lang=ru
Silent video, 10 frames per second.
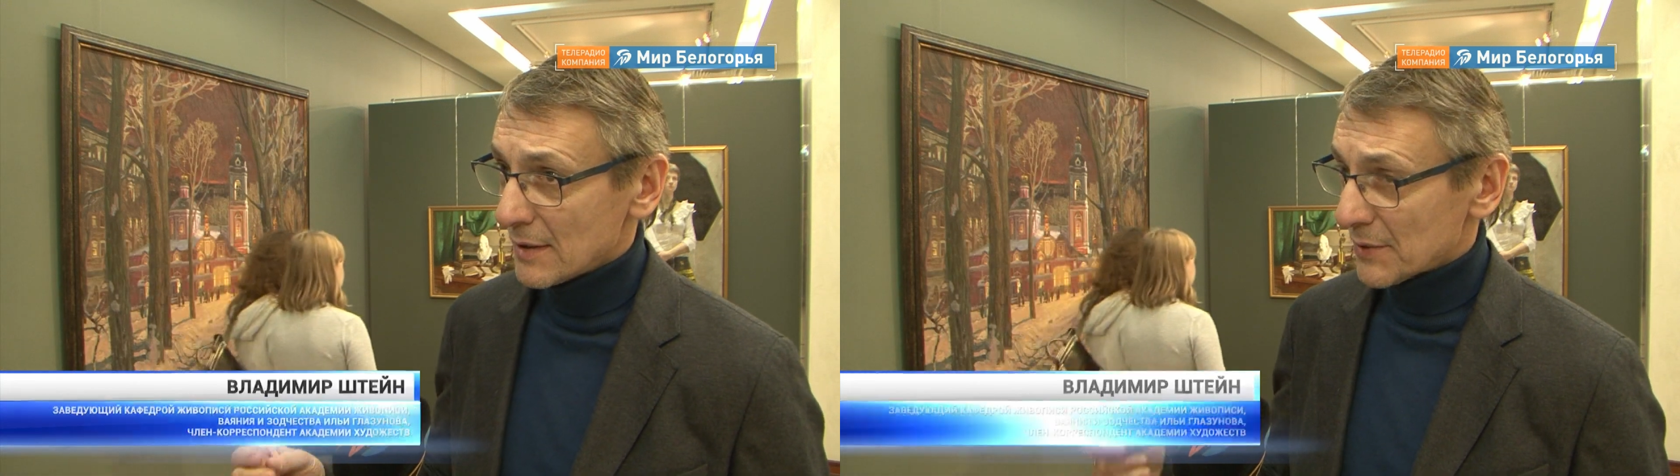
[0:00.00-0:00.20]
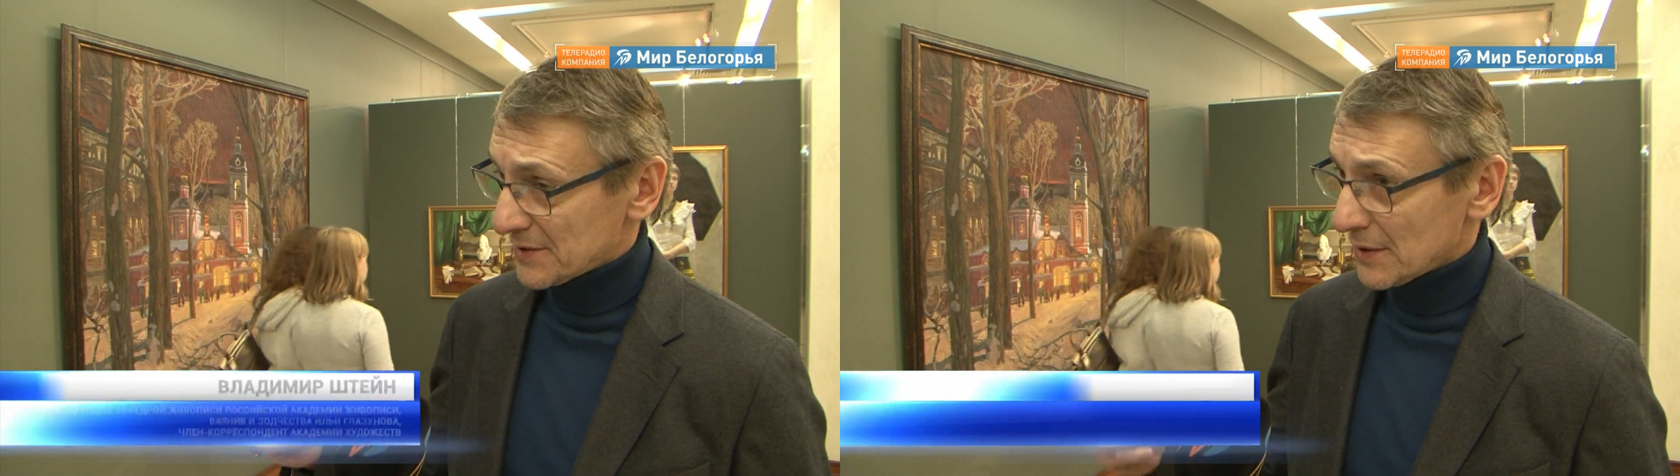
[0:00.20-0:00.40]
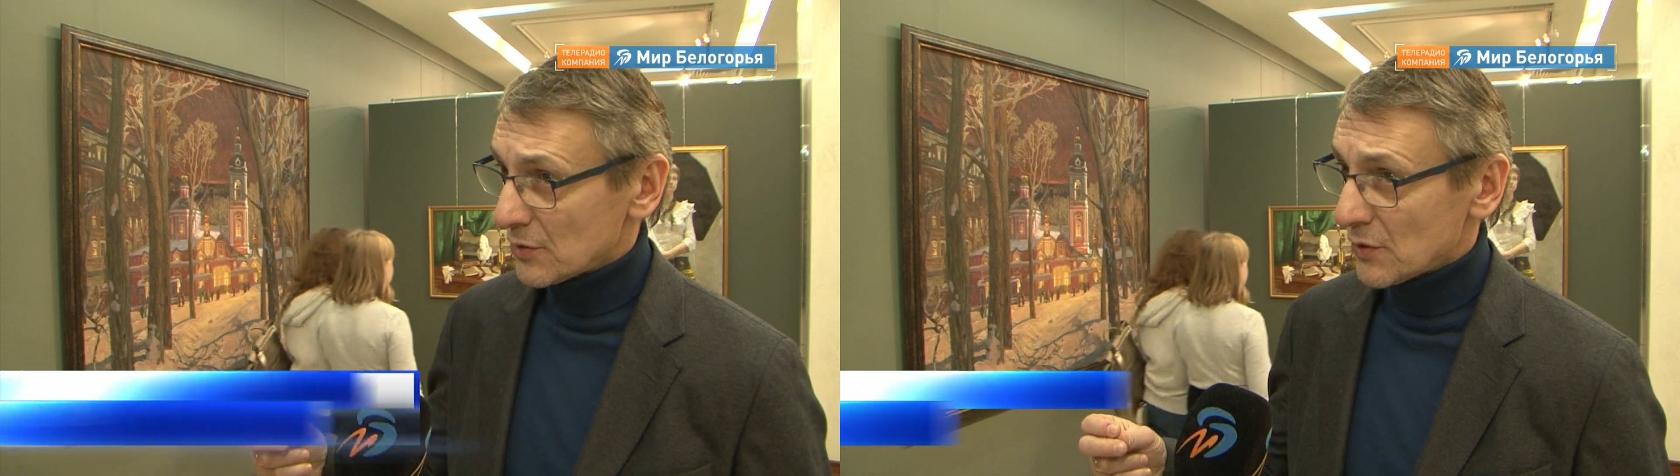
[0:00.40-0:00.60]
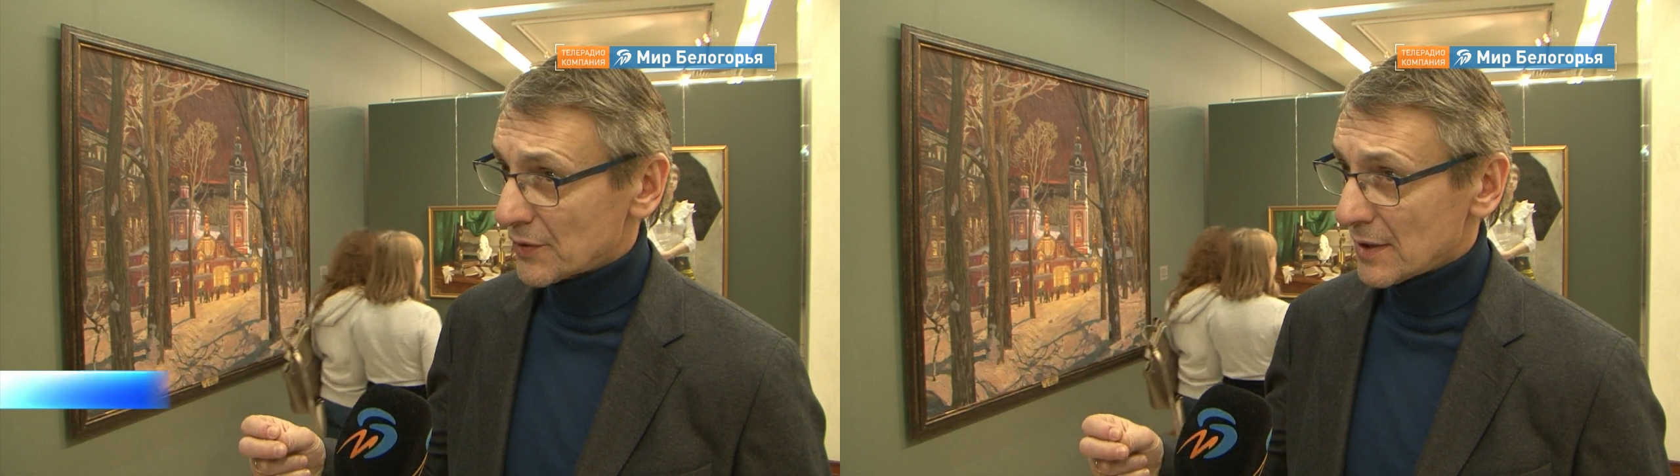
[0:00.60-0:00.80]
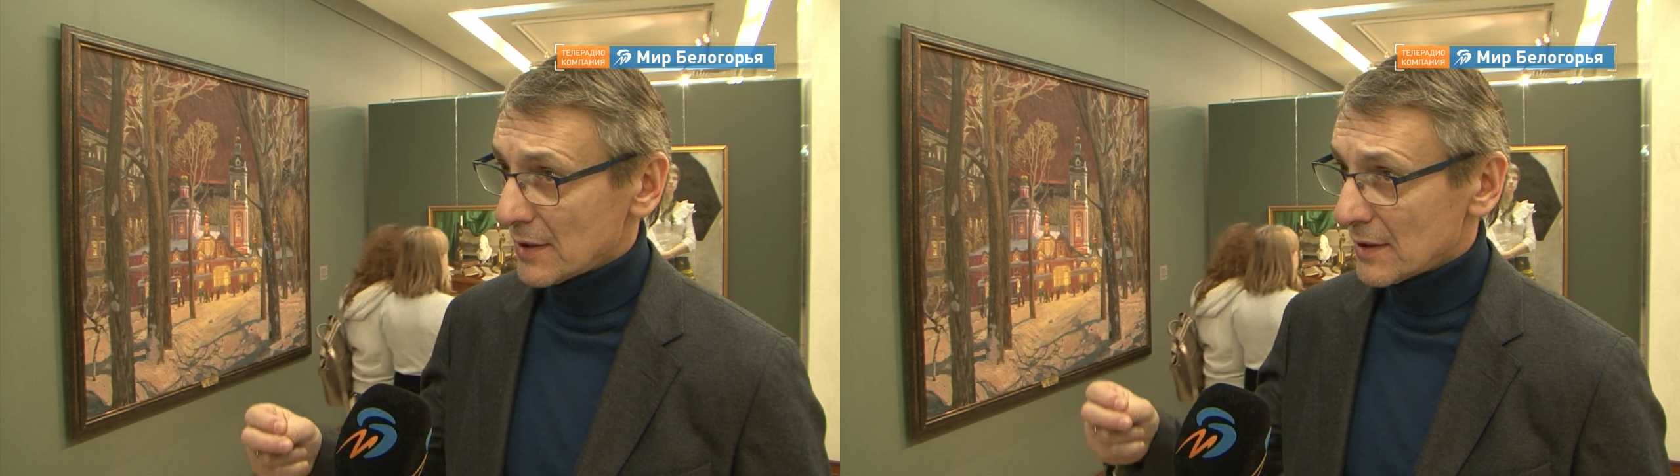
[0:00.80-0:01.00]

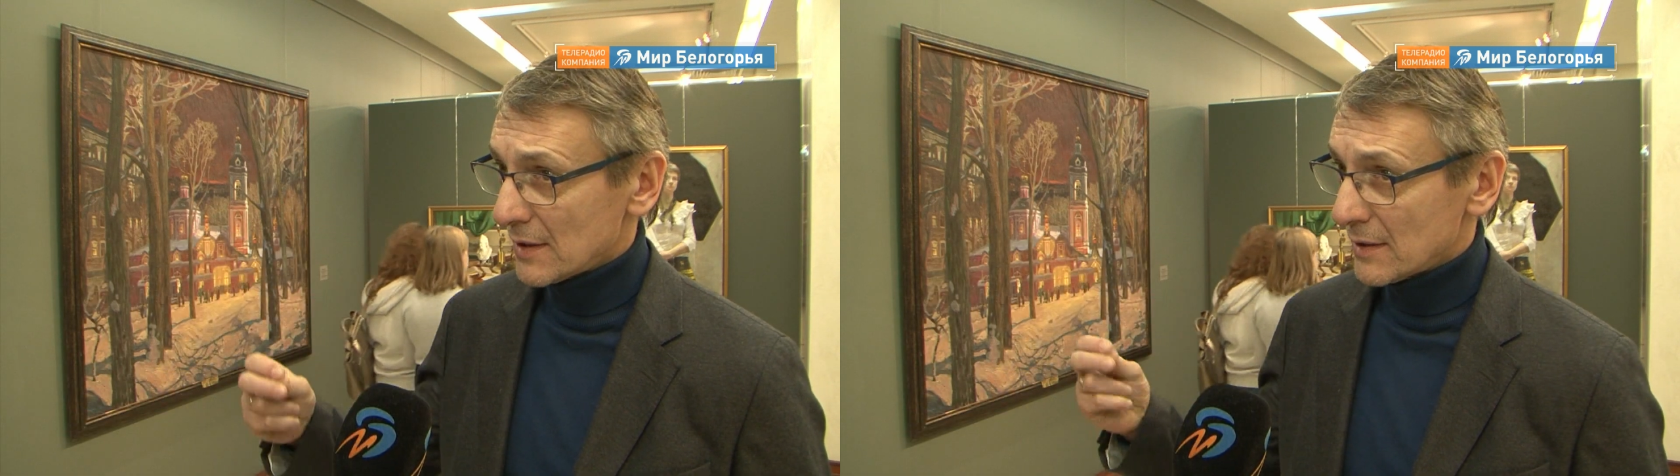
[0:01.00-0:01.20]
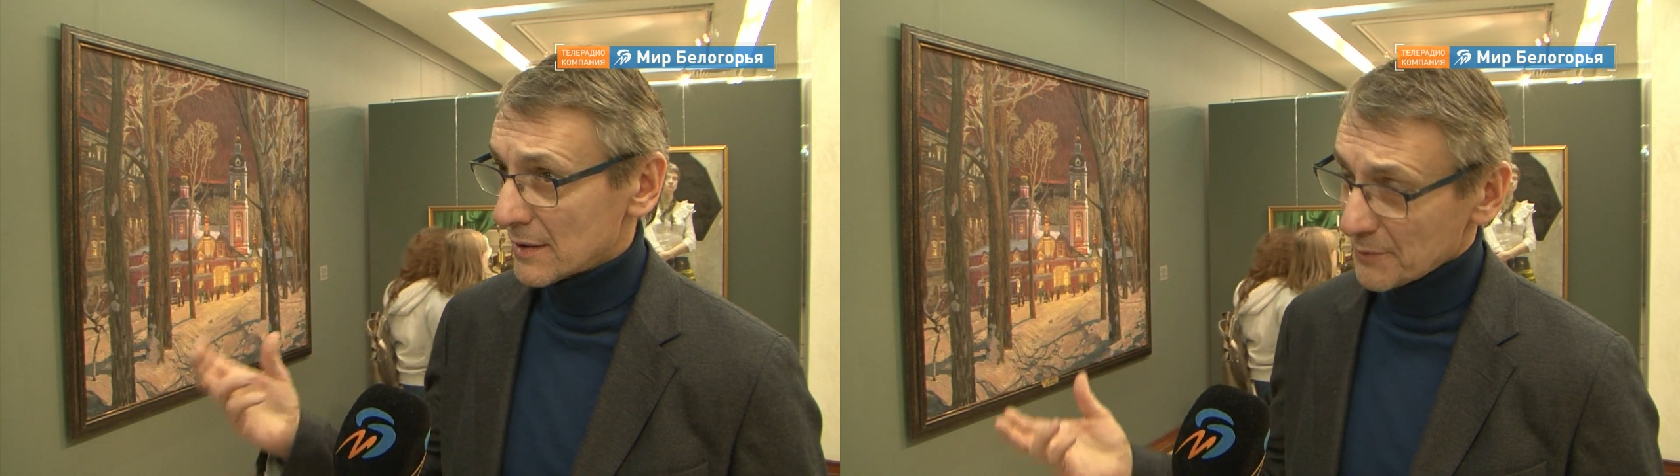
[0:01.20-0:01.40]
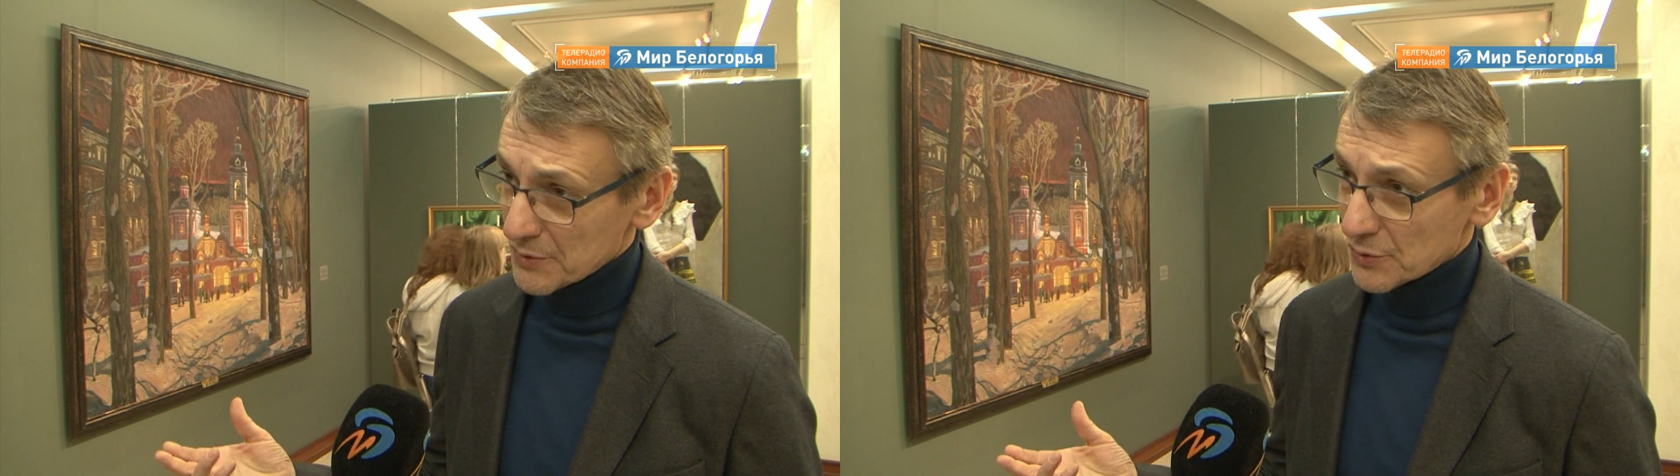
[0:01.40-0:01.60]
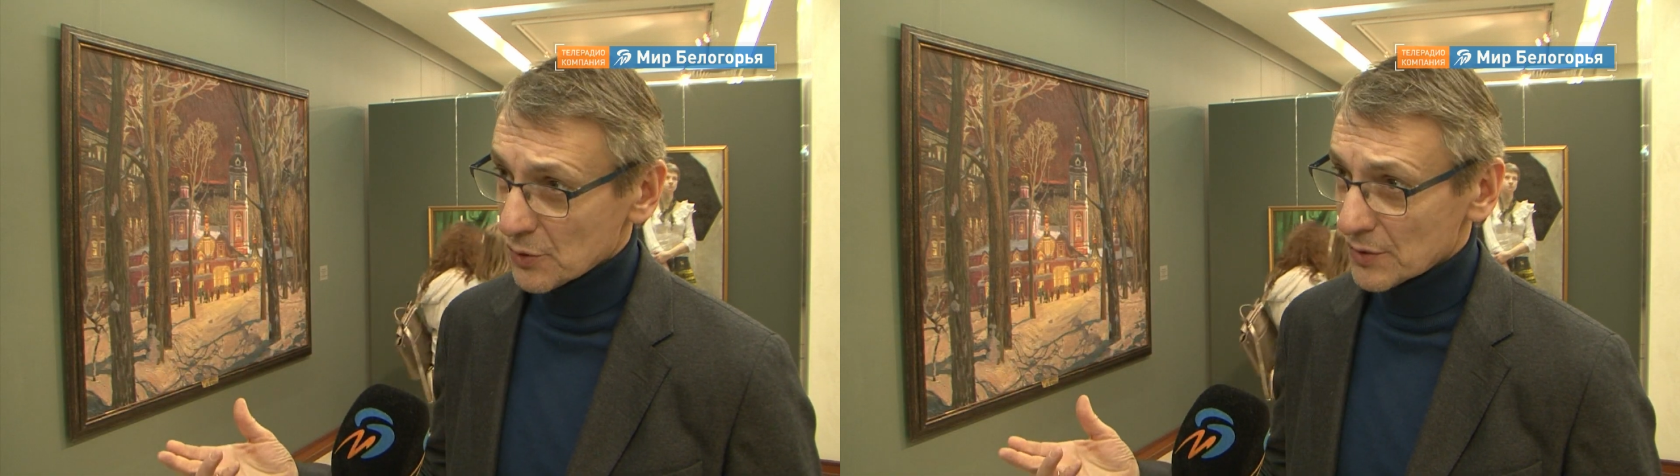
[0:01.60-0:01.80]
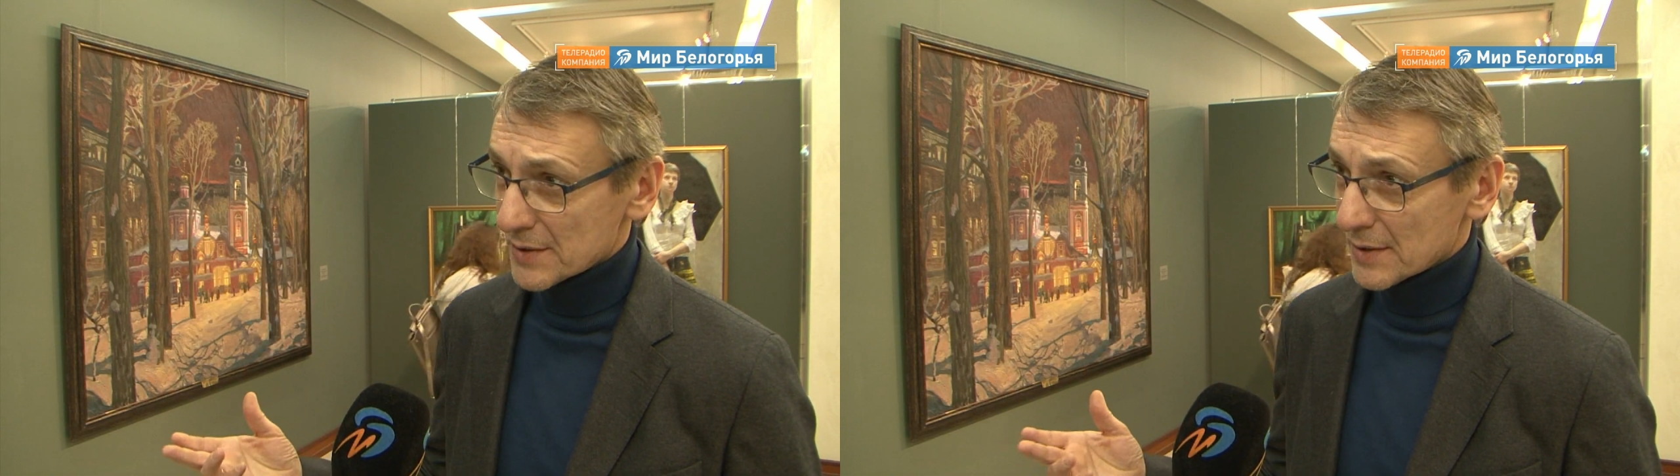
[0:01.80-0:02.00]
постановки, и композиционные